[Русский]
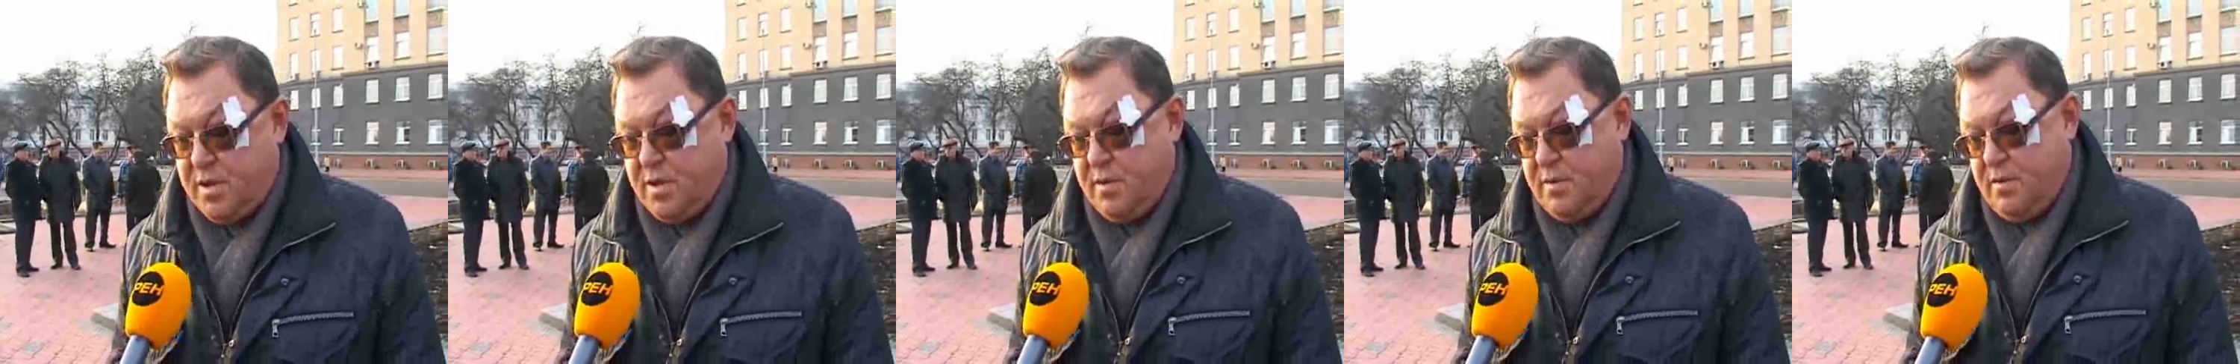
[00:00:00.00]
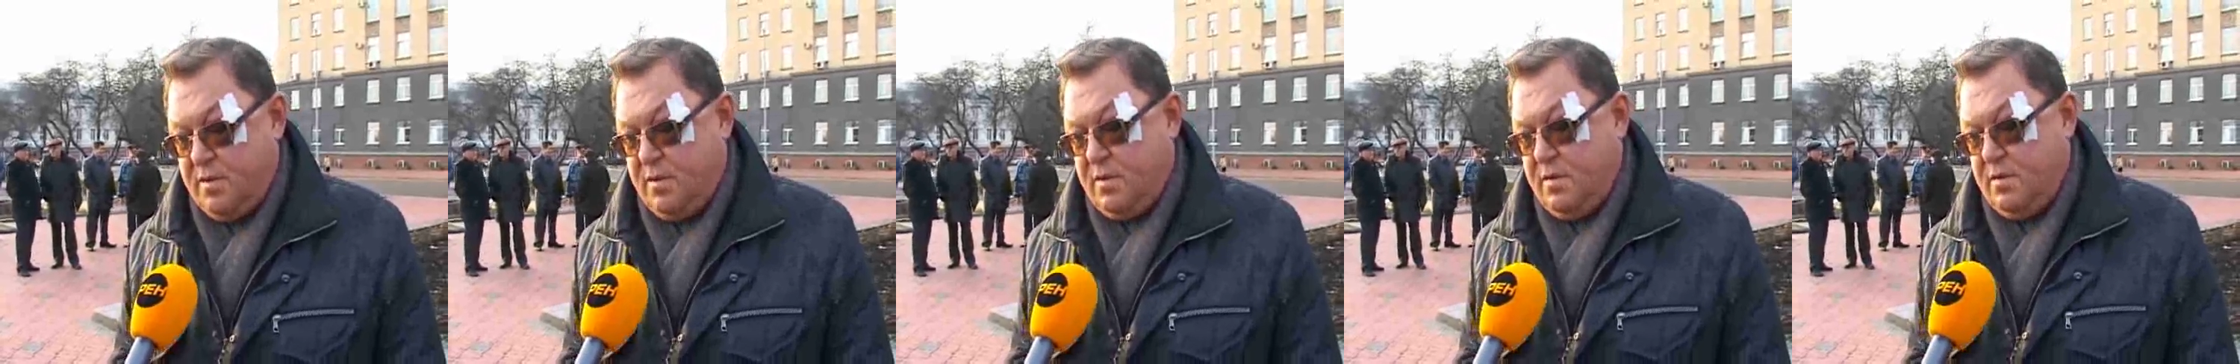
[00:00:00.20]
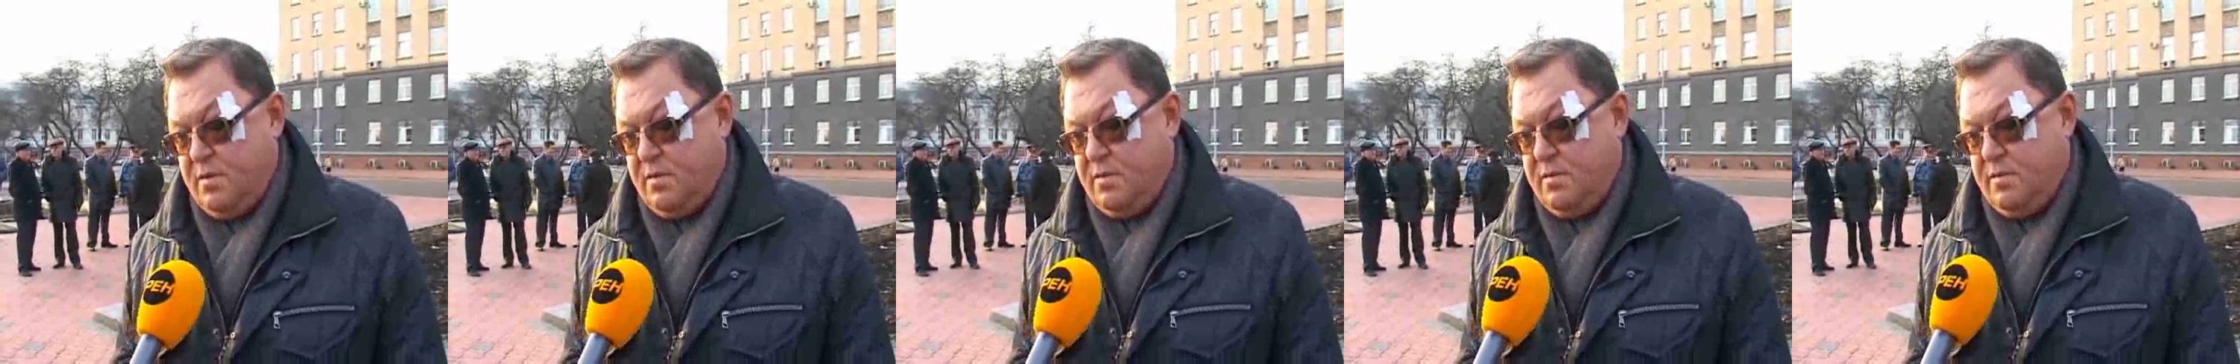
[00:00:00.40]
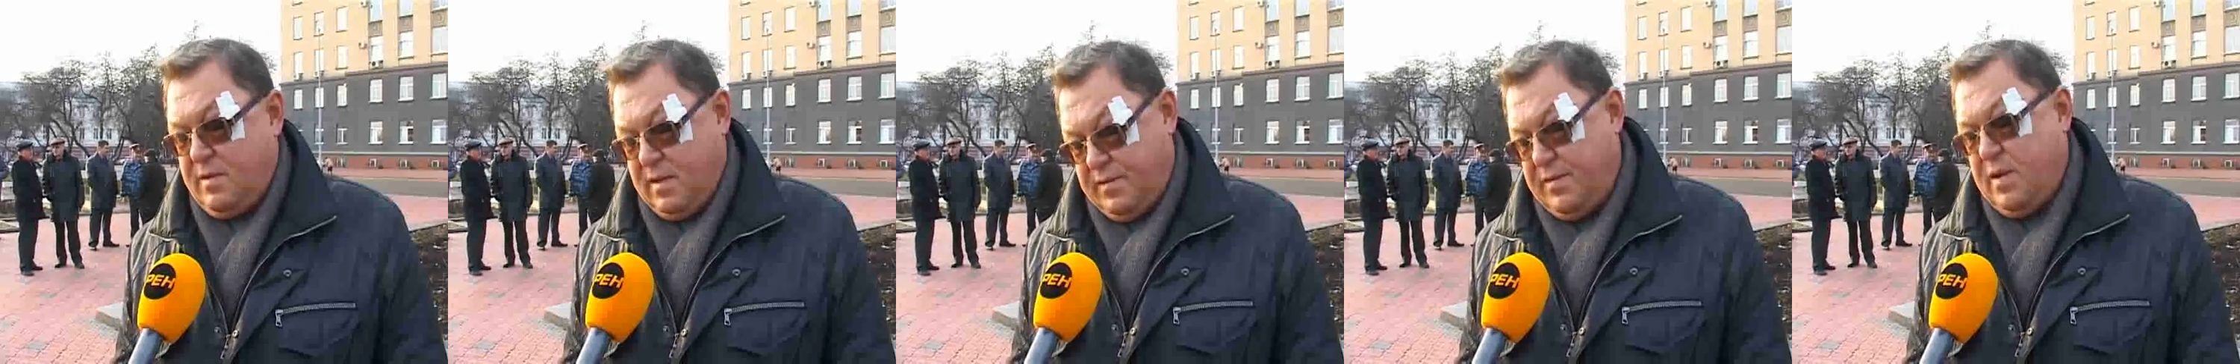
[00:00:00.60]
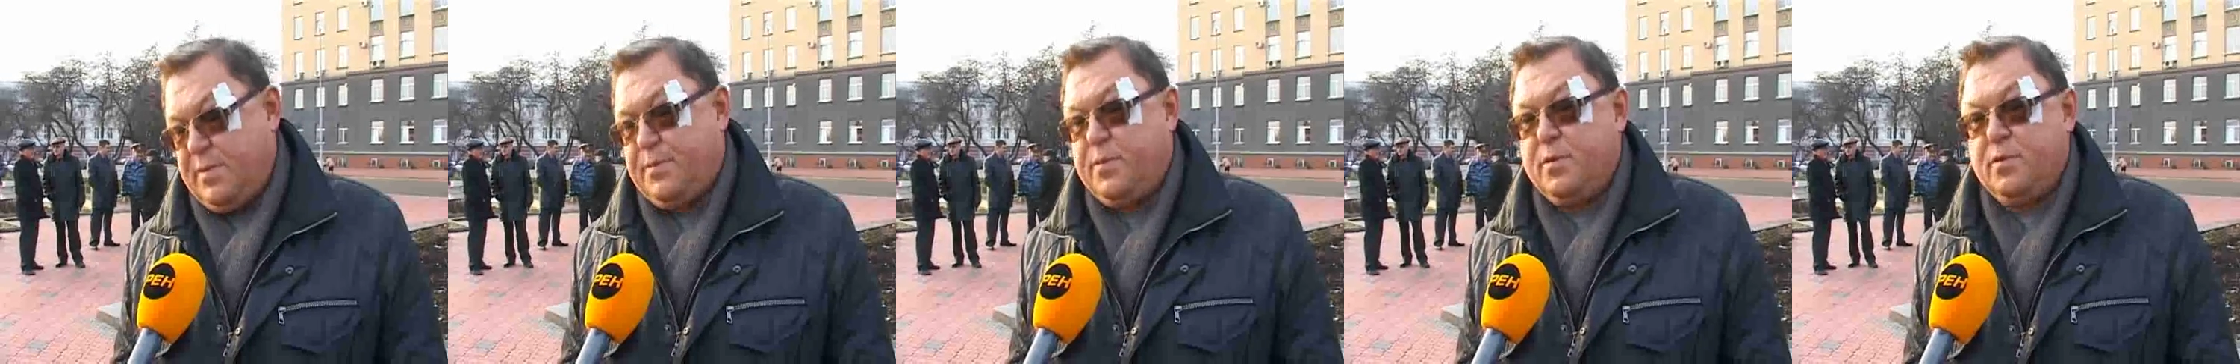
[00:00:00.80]
И в
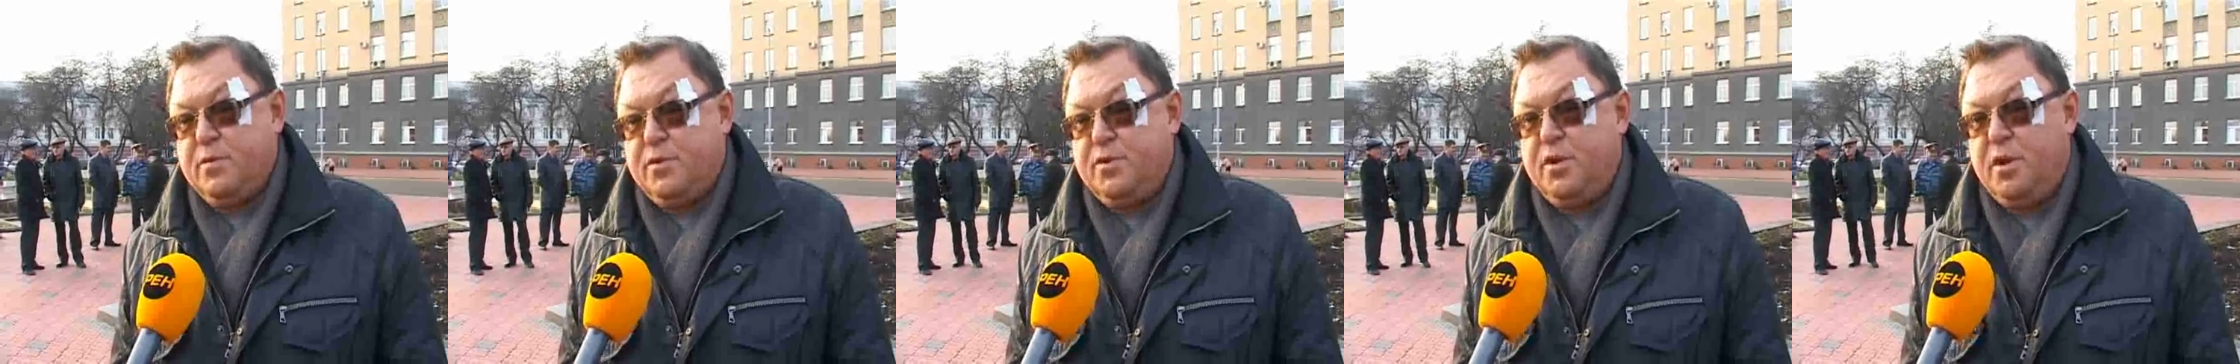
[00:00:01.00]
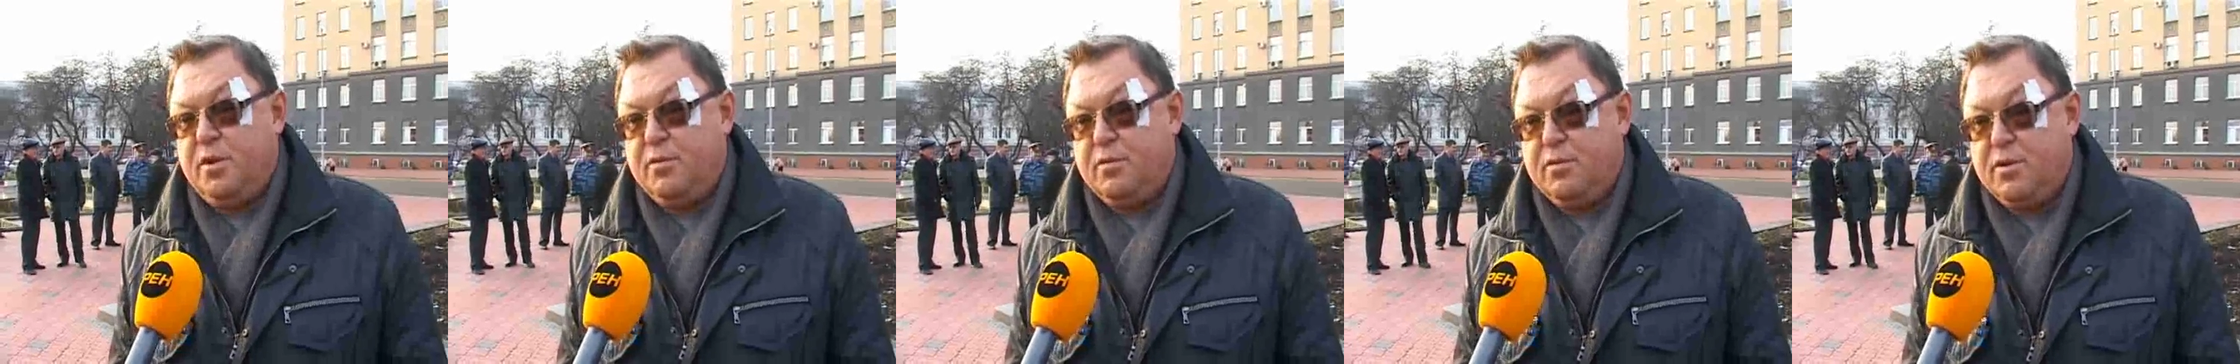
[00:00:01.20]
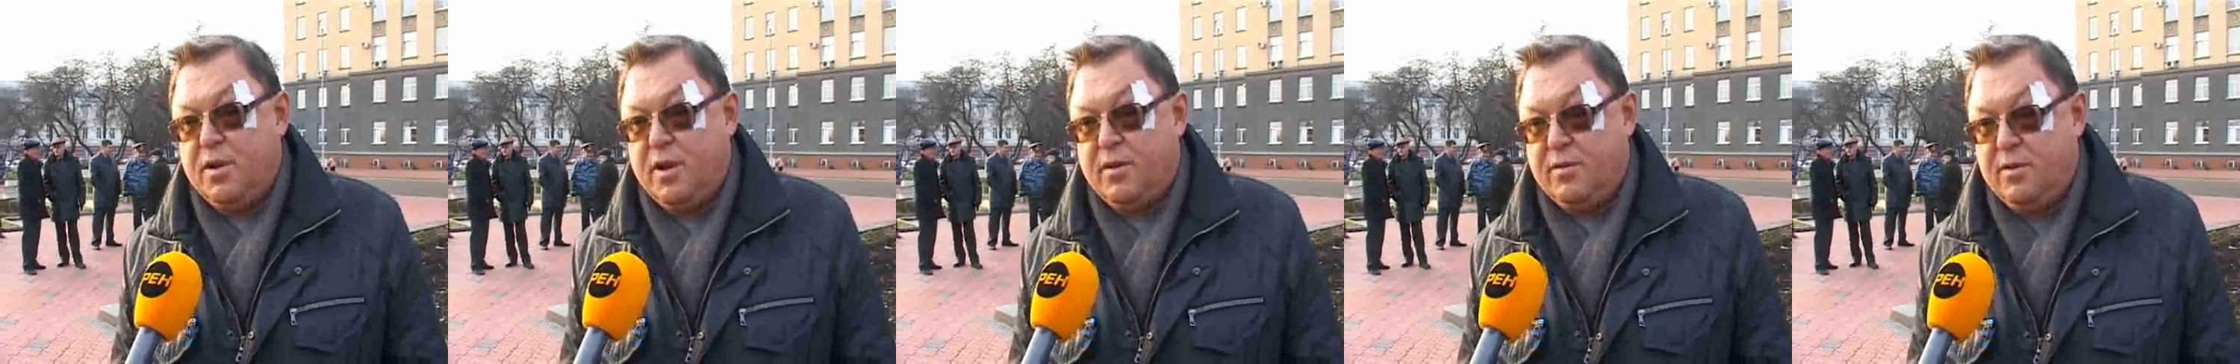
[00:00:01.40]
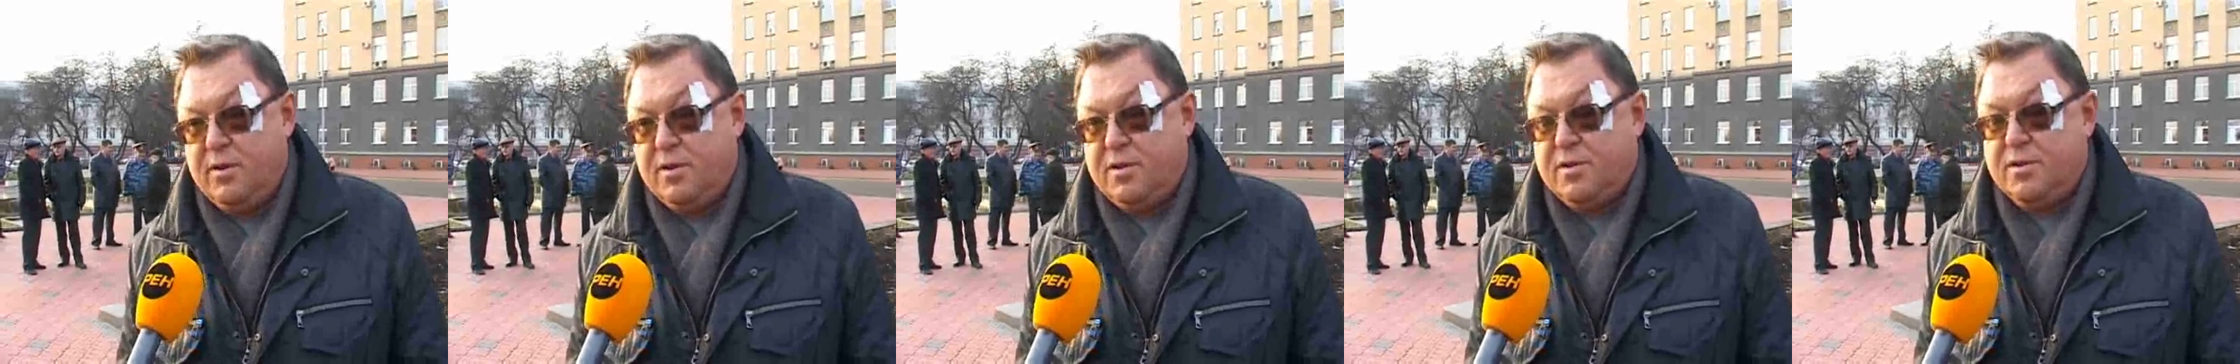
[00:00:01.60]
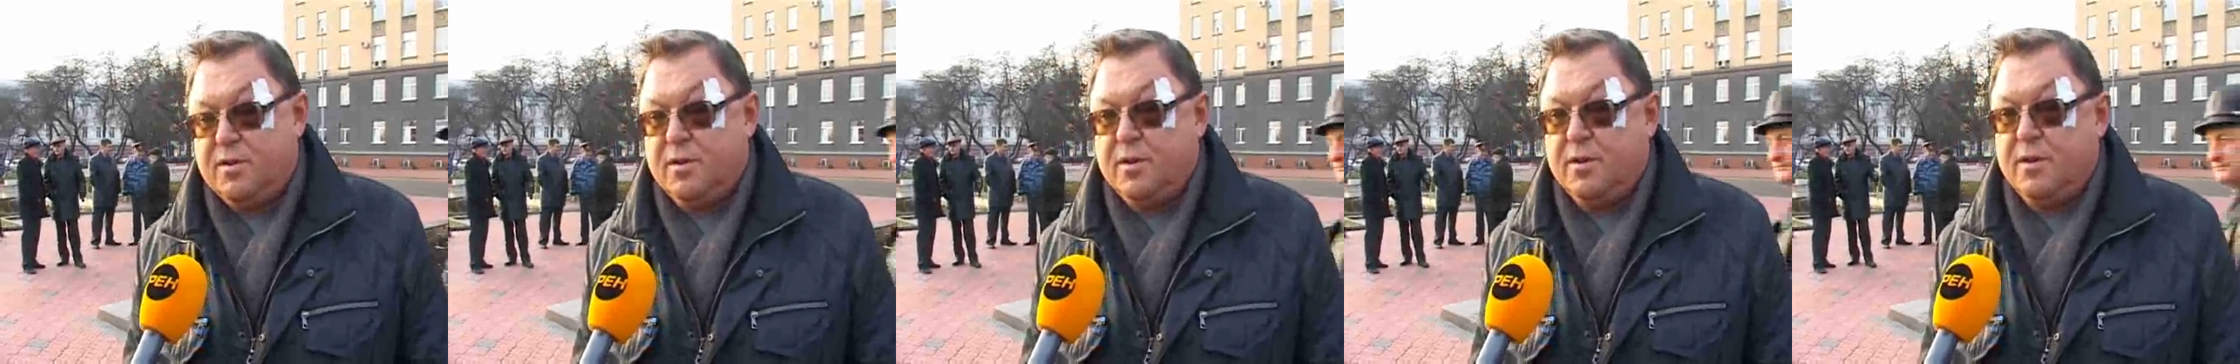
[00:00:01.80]
ответ получили удар в
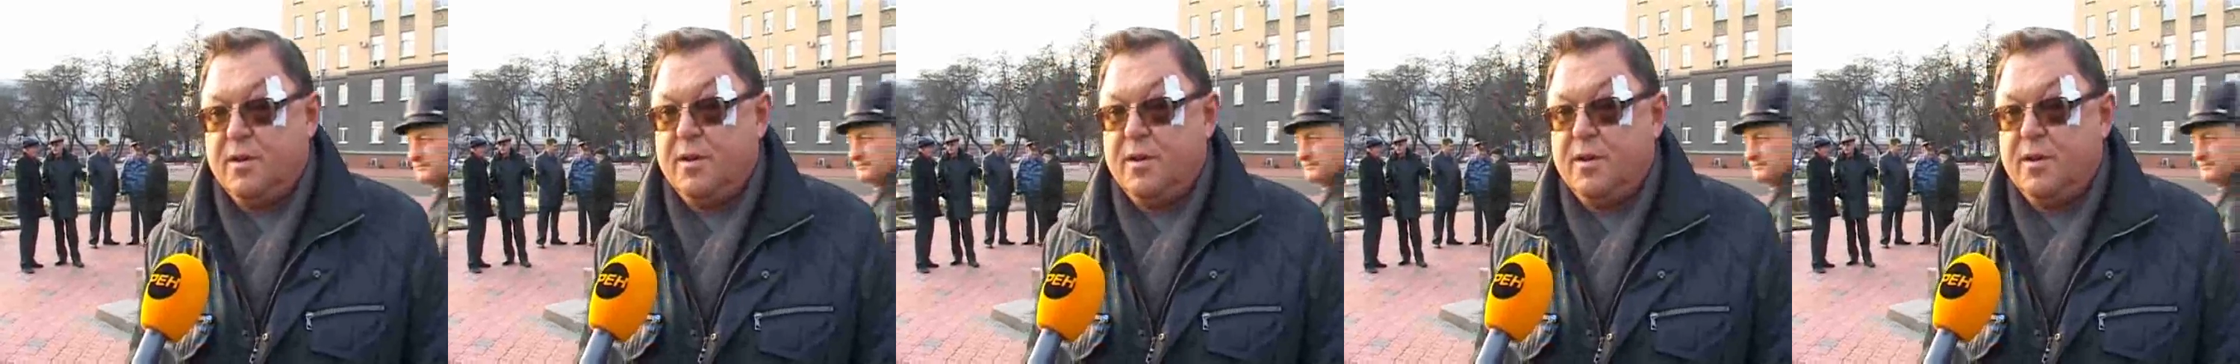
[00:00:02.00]
лицо.